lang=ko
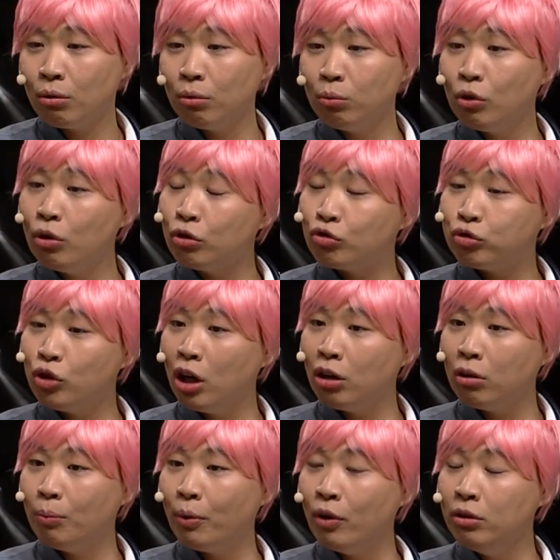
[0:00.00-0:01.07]
그럼 너 여기
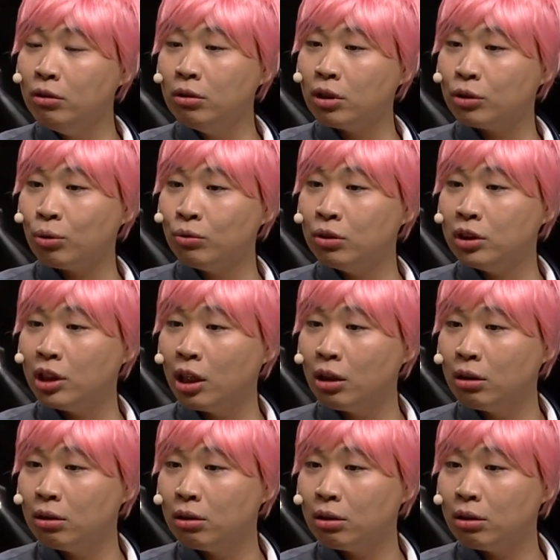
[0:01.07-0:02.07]
중요한 거 뭐 있는데 손 넣냐?